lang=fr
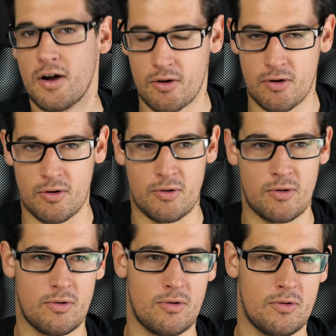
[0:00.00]

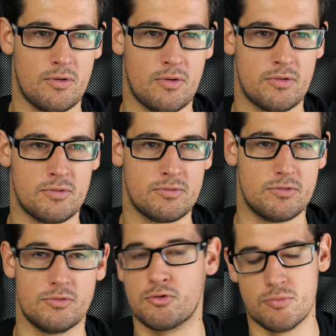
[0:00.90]
Oh, euh,
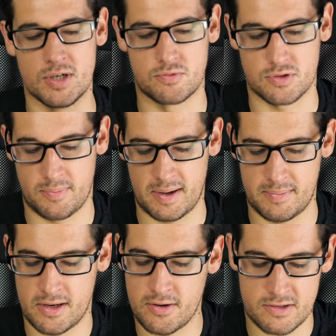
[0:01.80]
du coup, bah, je vous en parle
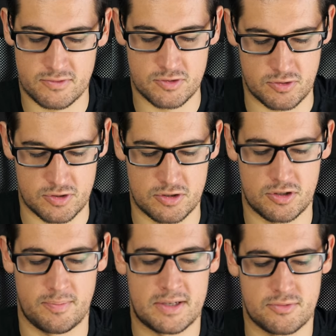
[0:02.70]
maintenant, hein, vu que
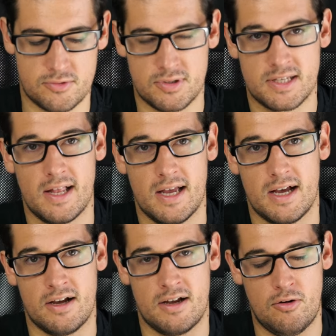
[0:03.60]
j'en parle tout de suite.
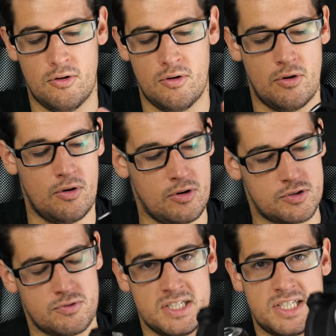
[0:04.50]
Euh, le,
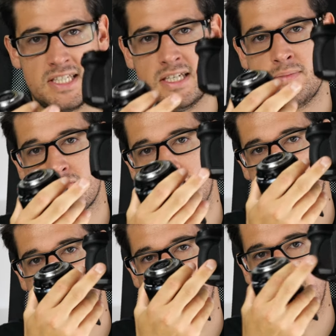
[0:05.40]
je vous l'ai déjà dit, mais vous
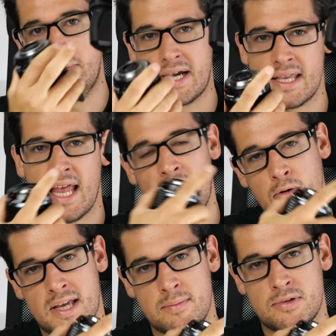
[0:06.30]
voyez, l'hybride a
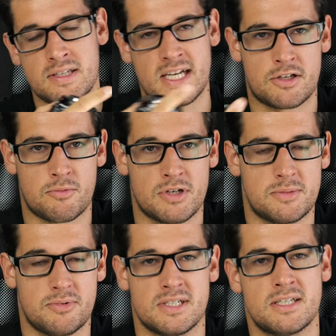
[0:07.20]
le capteur directement
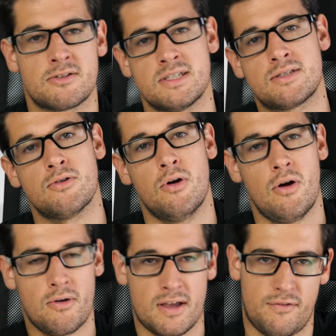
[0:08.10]
exposé, tandis que
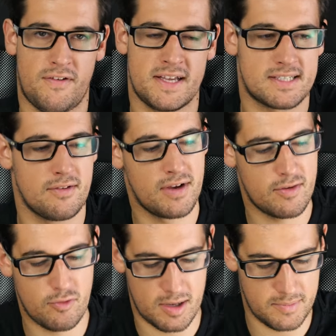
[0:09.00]
le réflexe va
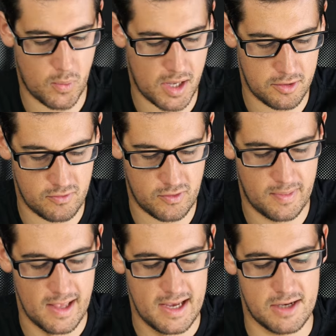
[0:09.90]
avoir un miroir
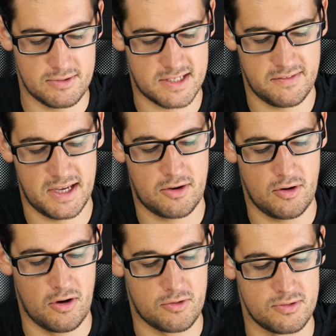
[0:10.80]
devant. donc c'est vrai
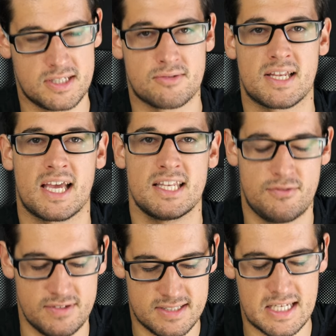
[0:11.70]
qu'en conditions très
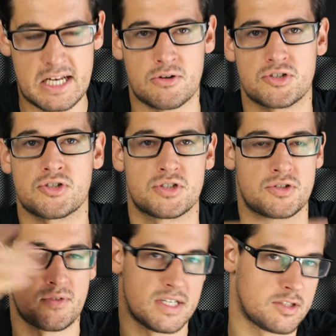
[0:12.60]
difficiles, quand on change
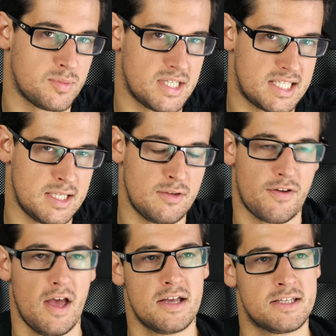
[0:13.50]
souvent les
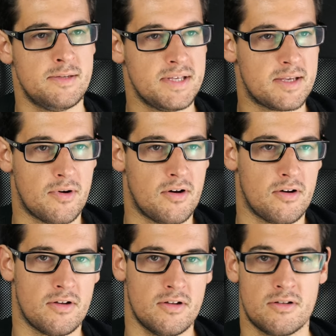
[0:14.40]
objectifs, typiquement
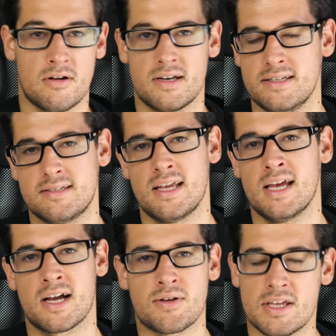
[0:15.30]
dans le
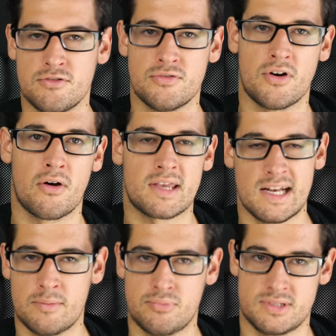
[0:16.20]
désert, quand il y a du vent, qu'il y a
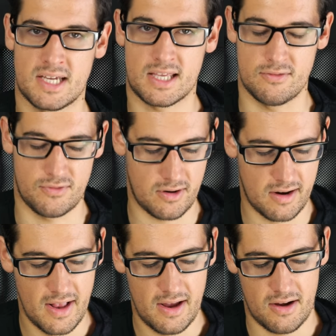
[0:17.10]
de la poussière qui vole,
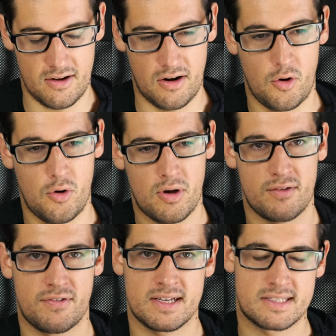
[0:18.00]
le
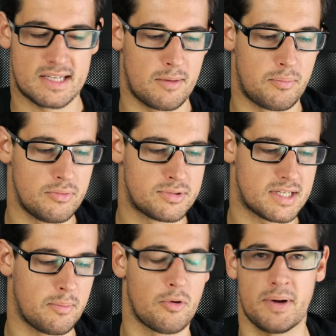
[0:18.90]
réflexe sera
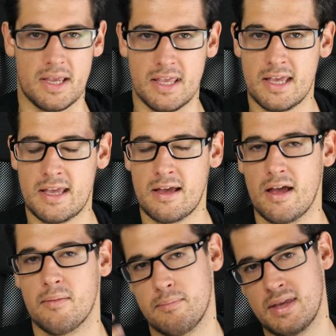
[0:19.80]
plus approprié.
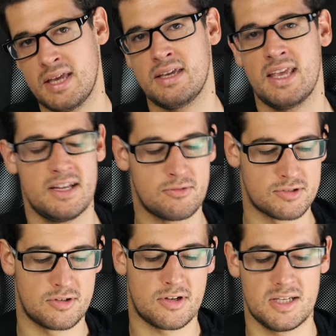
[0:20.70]
Mais il y a des
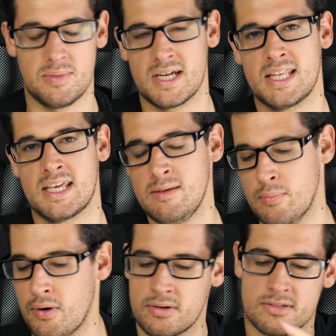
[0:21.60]
constructeurs d'hybrides qui
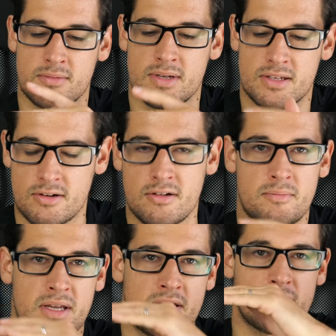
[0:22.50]
pensent en mettant
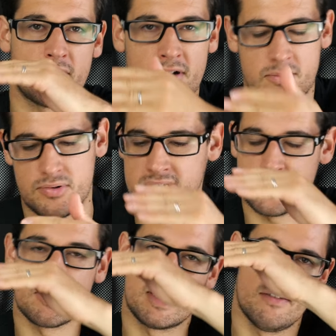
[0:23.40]
maintenant un petit
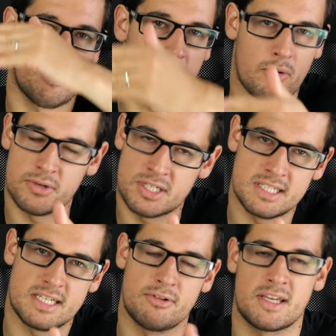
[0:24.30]
truc qui va
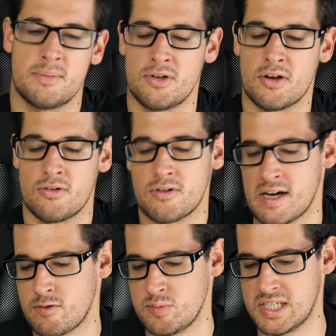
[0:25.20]
protéger le capteur quand on
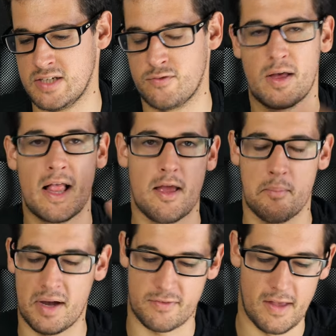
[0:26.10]
enlève l'objectif.
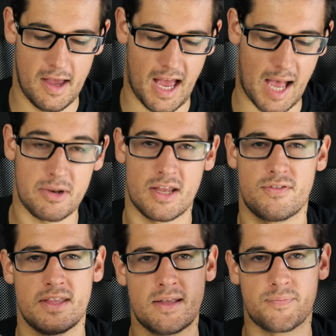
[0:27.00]
Bref, à mon
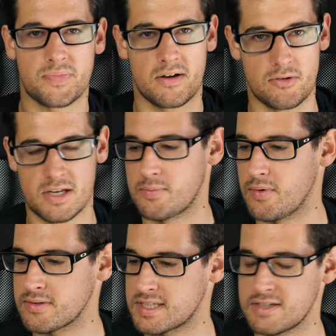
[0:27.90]
avis,
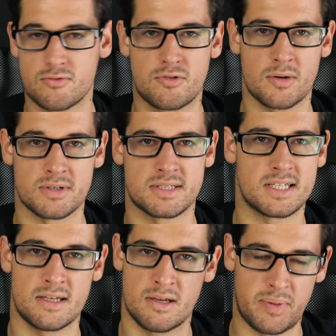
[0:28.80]
honnêtement, si vous
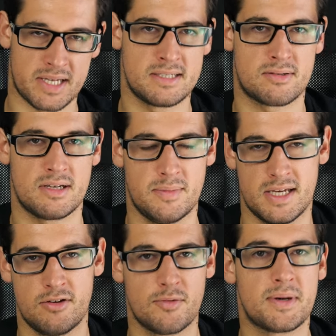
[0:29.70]
commencez, partez sur
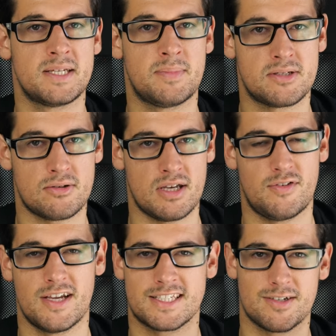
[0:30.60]
l'hybride, ne partez pas sur le
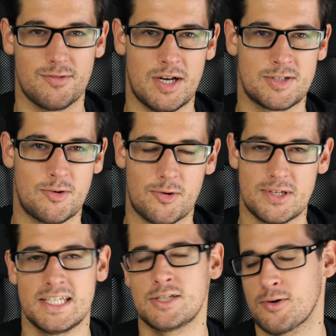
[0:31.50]
réflexe. Voilà, je le
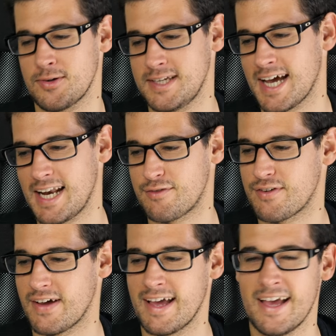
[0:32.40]
redis, je le redirai à la
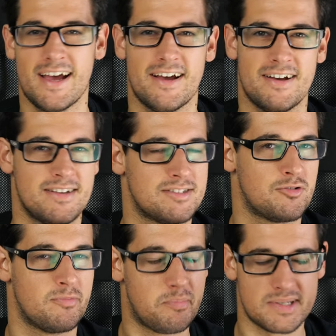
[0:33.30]
fin. Euh,
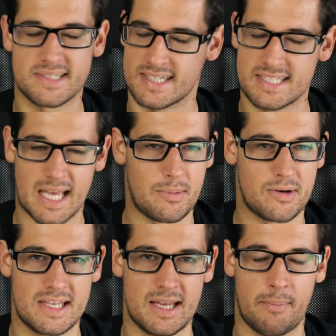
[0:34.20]
je pense
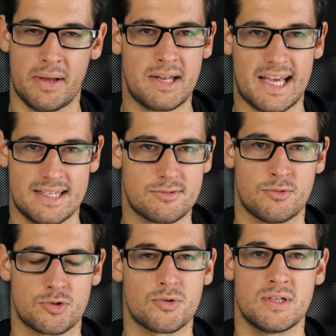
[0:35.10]
sincèrement qu'il n'y a pas de
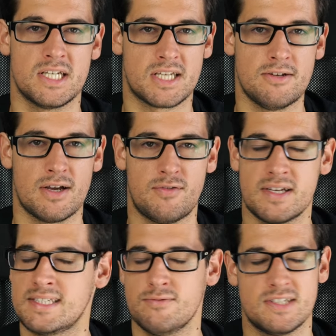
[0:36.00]
raison aujourd'hui d'acheter du
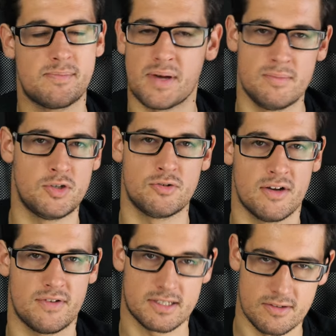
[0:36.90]
réflexe si vous n'êtes pas habitué au
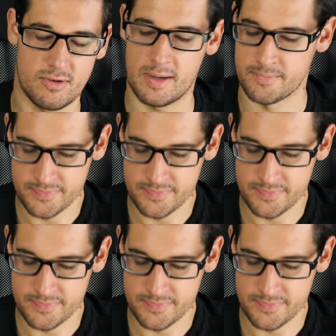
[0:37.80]
réflexe. Voilà.